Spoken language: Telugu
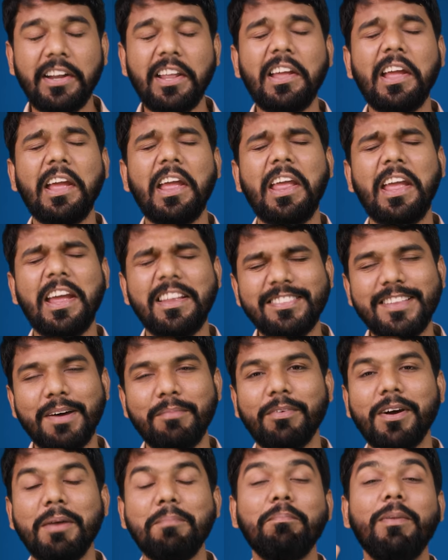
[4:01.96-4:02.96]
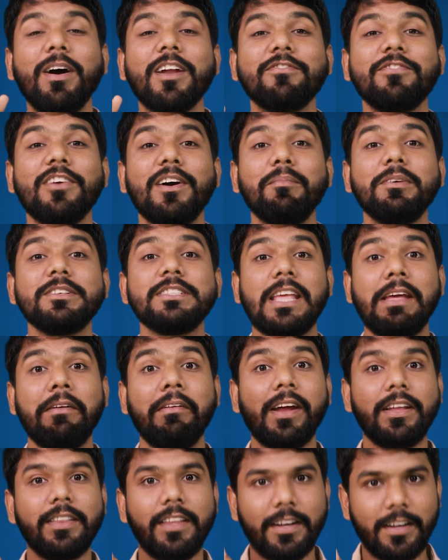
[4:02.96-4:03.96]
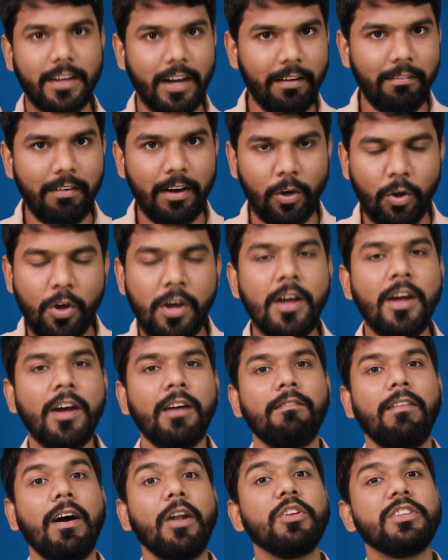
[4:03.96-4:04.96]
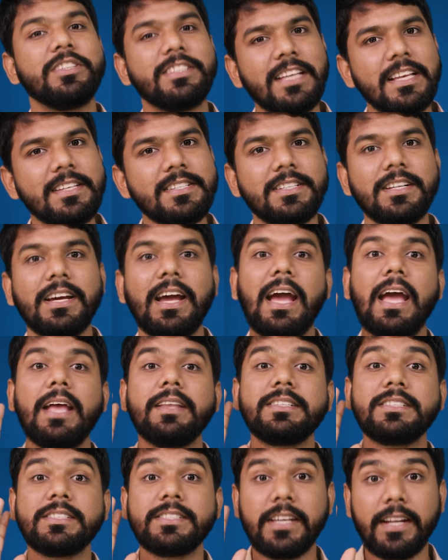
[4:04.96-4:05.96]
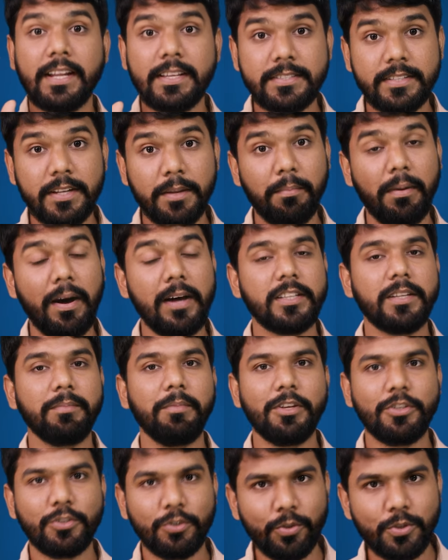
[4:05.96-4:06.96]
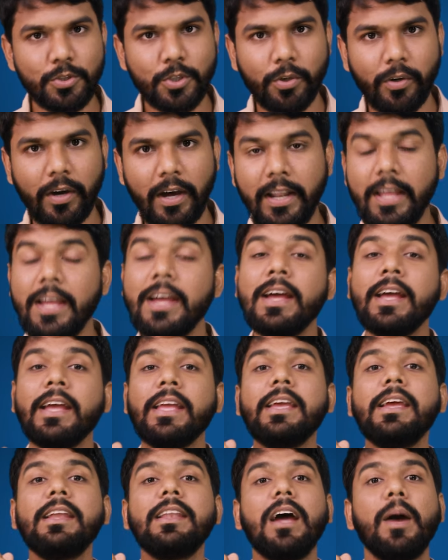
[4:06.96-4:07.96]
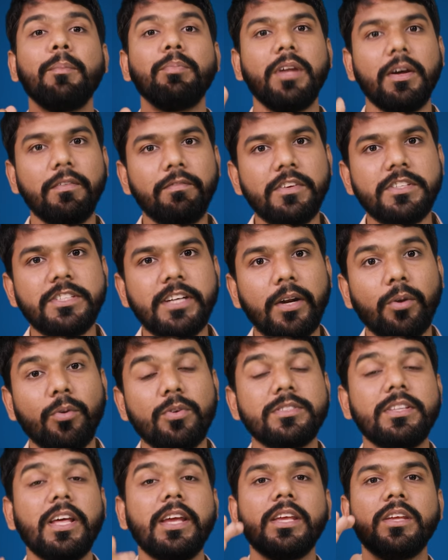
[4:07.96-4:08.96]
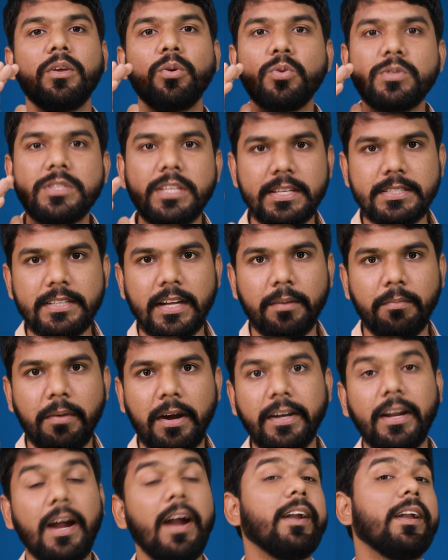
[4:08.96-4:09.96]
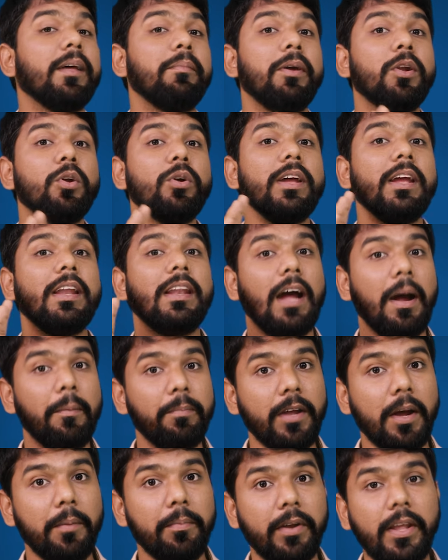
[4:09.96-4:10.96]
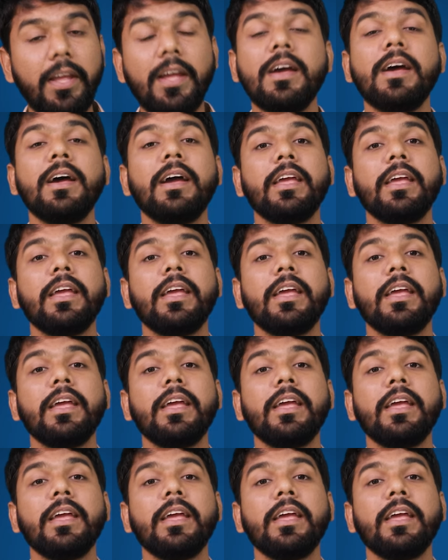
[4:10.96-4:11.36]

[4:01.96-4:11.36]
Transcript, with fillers: అంటే గా పర్ఫార్మెన్స్ ఎవరికైతే కావాలో వాళ్ళు జస్ట్ హెచ్ సిరీస్ని మాత్రమే చూసుకోవాలి ఈ ల్యాప్టాప్ విషయానికి వస్తే యూ సిరీస్ అనమాట అంటే మీరు ఈ ల్యాప్టాప్ని